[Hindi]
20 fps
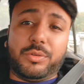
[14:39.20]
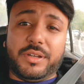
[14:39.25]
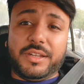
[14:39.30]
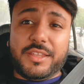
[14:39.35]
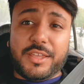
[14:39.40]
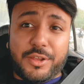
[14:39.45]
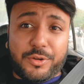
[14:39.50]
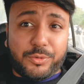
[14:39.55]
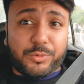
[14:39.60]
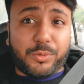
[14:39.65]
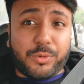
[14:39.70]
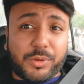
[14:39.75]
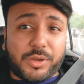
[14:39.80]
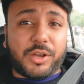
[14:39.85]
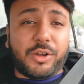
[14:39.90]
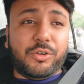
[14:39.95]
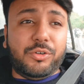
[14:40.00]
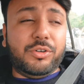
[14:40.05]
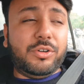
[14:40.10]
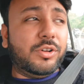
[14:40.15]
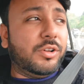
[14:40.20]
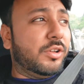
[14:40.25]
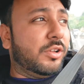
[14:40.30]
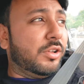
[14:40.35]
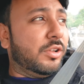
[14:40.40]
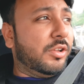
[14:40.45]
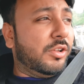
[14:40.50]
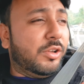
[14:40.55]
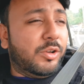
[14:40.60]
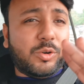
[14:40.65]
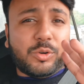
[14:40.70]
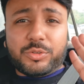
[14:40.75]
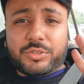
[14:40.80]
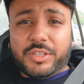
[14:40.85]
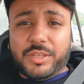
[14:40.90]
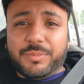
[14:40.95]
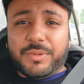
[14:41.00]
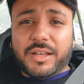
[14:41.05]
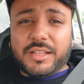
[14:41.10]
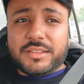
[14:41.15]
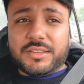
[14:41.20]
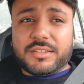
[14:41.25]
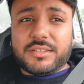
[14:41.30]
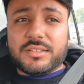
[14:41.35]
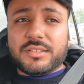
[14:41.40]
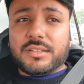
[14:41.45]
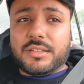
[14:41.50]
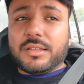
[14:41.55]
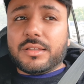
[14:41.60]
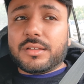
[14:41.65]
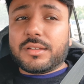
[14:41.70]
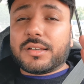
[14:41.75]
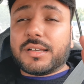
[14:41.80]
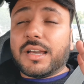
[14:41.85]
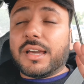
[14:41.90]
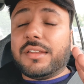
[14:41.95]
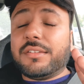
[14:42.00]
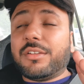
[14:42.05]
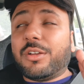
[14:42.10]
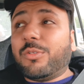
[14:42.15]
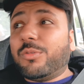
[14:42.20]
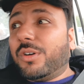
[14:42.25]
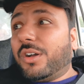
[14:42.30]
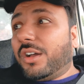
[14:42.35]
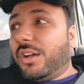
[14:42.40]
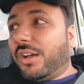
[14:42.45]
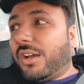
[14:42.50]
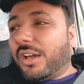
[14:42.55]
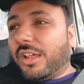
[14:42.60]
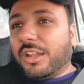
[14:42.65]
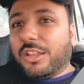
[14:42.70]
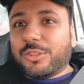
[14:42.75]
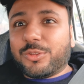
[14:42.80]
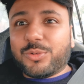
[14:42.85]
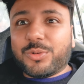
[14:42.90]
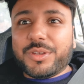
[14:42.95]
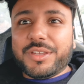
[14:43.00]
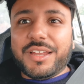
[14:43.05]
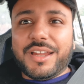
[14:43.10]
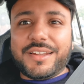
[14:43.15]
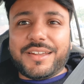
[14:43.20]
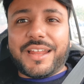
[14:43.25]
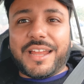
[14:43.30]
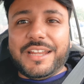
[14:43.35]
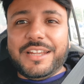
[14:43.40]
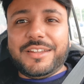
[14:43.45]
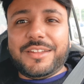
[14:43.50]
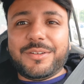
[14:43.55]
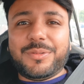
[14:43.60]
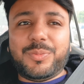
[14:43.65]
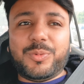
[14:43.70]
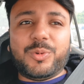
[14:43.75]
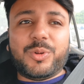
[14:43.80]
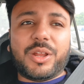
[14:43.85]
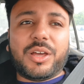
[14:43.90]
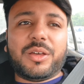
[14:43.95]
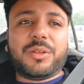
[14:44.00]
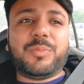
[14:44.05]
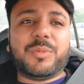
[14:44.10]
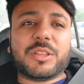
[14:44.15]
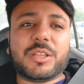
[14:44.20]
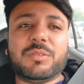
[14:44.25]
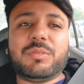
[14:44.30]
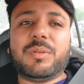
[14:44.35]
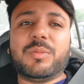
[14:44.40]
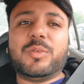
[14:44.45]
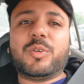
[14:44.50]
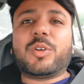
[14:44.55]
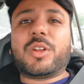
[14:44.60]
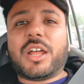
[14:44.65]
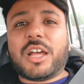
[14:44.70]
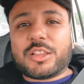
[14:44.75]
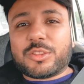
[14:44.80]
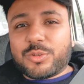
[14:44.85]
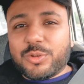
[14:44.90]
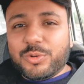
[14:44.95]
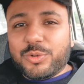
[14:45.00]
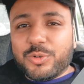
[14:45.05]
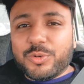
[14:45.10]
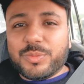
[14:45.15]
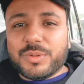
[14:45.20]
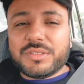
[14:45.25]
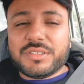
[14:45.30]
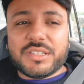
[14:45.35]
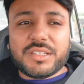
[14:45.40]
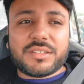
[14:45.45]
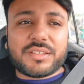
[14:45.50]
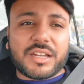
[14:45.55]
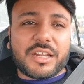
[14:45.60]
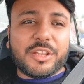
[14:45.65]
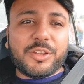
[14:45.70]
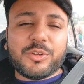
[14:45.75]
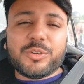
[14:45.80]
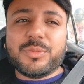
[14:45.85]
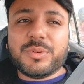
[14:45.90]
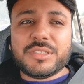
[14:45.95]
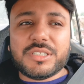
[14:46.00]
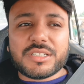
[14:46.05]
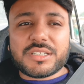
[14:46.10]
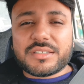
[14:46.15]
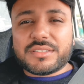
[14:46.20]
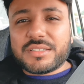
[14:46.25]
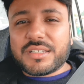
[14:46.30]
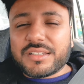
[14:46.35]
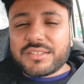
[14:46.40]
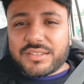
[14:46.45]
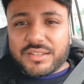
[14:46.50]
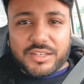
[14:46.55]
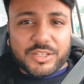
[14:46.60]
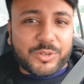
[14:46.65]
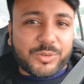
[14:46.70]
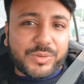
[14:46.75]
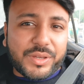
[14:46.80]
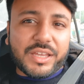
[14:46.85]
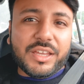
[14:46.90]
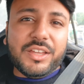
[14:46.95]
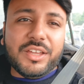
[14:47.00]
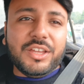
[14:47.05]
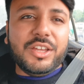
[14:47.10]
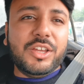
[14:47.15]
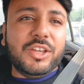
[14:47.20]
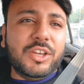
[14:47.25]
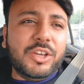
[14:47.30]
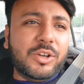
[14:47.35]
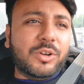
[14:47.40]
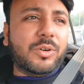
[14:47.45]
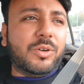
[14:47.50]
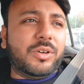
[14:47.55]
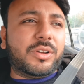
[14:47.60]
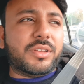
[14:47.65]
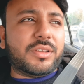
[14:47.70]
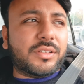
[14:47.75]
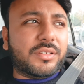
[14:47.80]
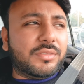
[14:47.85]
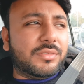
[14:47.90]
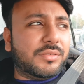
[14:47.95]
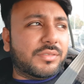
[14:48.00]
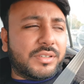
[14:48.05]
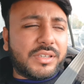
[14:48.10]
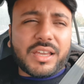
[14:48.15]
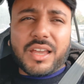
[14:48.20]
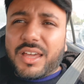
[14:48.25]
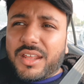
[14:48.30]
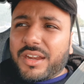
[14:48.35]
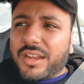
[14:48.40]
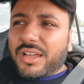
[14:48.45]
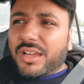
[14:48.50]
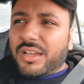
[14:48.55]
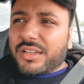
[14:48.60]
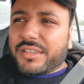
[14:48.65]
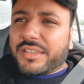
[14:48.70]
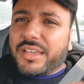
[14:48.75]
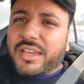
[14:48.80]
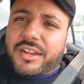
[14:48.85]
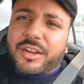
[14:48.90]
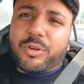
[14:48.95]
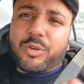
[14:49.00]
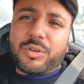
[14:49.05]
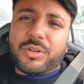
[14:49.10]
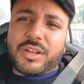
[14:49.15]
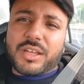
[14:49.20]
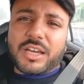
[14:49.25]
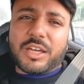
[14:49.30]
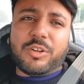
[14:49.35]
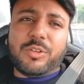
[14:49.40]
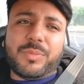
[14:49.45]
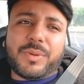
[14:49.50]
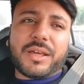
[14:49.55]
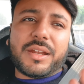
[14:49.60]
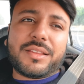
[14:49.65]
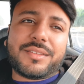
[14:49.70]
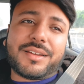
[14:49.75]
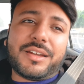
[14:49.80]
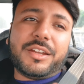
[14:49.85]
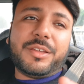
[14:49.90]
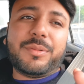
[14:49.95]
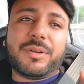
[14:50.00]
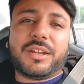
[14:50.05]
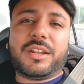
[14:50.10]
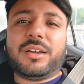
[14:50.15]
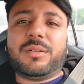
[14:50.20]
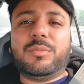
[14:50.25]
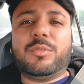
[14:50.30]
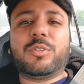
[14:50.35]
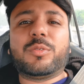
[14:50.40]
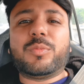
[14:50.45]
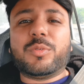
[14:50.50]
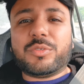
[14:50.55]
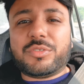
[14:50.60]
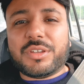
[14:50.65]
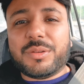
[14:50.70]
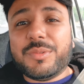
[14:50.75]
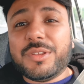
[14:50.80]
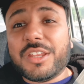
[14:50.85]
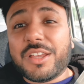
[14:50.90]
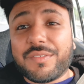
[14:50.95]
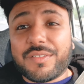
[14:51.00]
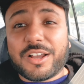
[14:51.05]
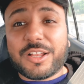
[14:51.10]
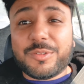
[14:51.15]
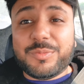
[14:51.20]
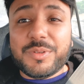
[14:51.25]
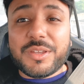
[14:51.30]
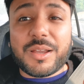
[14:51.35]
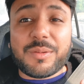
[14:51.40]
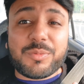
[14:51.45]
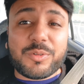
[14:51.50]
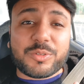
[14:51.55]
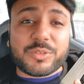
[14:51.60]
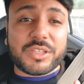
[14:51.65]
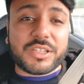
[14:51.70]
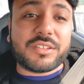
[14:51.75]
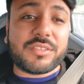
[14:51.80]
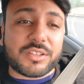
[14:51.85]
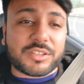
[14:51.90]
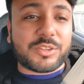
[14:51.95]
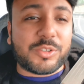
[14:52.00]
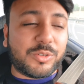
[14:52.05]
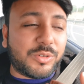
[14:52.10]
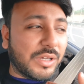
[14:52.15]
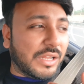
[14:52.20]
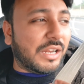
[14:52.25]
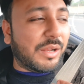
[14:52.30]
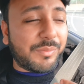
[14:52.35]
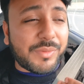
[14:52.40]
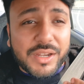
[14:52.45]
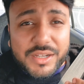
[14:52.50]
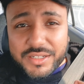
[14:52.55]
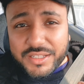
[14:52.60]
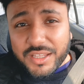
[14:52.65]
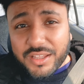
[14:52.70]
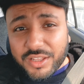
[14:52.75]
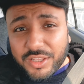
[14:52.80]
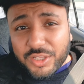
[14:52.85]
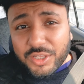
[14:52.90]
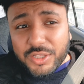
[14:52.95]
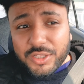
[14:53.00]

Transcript: छोड़ने जा रहा हूँ गुड़गांव उसके बाद घर जाऊँगा हालत हो गई है टाइट पूरा मतलब हम लोग रात को नौ बजे साढ़े नौ बजे से चले हुए हैं और ग्यारह के अराउंड लगा लो बारह साढ़े बारह हम लोग पहुँचा मेरी आवाज़ भी आप लोग देख सकते हो गला बैठ गया